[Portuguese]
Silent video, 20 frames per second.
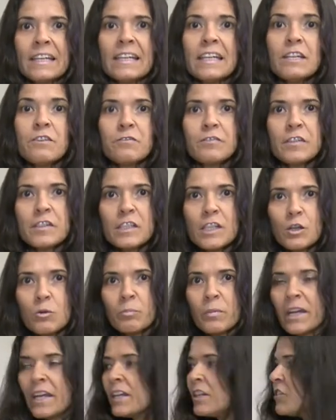E,
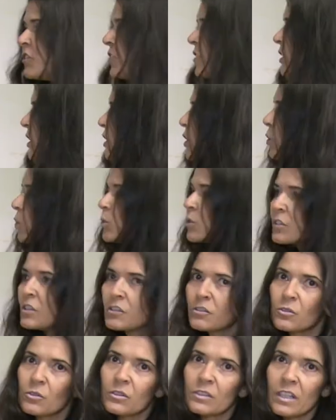finalmente, os
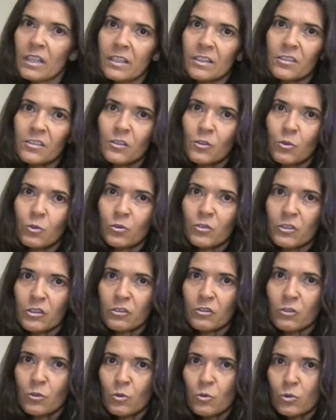estudantes com os
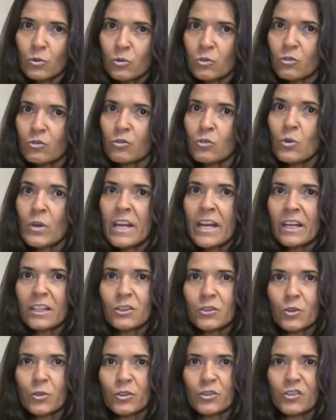estudos no
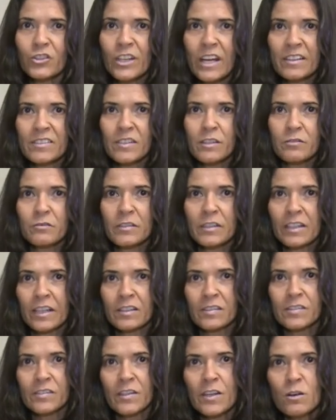reator de
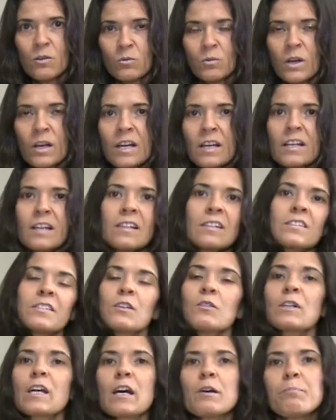gaseificação
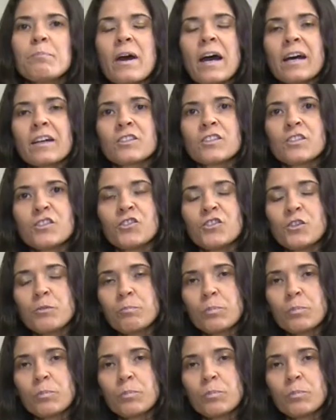são capazes de